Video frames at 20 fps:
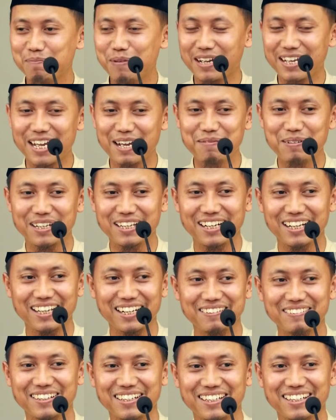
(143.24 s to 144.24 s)
pakai apa
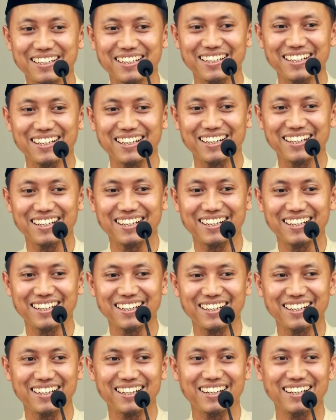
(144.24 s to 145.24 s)
kira-kira pak
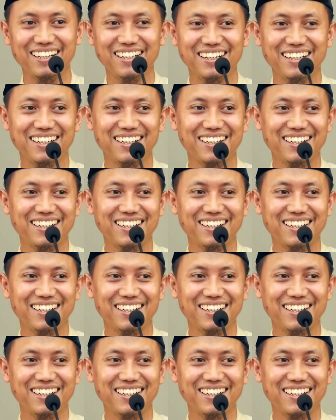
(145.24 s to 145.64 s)
Hah?